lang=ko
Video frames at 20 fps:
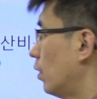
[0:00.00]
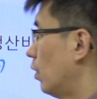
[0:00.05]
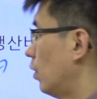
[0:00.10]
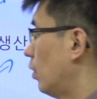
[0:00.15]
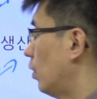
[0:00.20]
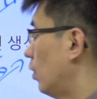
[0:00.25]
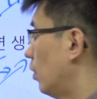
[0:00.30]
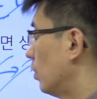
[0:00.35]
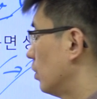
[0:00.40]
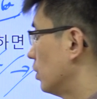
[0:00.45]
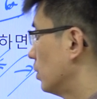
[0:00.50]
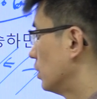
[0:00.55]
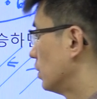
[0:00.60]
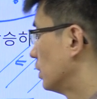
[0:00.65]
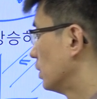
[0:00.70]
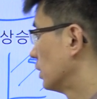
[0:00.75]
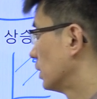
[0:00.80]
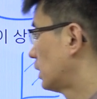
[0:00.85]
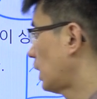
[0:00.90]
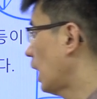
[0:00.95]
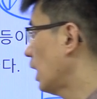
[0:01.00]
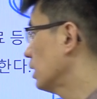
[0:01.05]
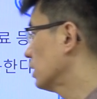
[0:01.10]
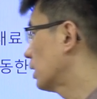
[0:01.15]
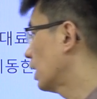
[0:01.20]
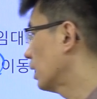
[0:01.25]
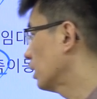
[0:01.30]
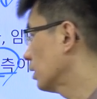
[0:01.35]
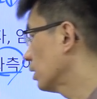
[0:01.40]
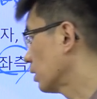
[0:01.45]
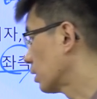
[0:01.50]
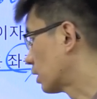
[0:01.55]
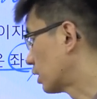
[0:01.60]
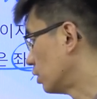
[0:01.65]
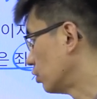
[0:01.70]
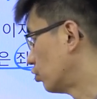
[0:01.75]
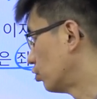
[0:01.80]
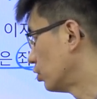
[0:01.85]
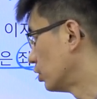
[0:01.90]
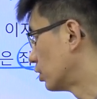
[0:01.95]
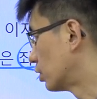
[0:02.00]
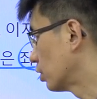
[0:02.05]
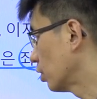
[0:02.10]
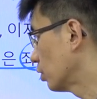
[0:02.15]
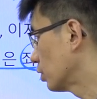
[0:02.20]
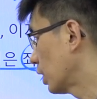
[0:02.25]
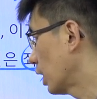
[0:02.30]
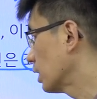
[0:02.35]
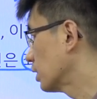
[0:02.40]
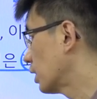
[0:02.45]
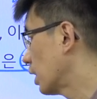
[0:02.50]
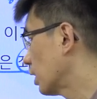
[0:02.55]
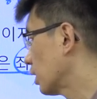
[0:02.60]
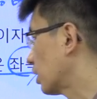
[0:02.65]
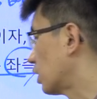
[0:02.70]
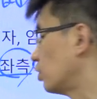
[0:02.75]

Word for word: 어, 생산 기술 있죠. 생산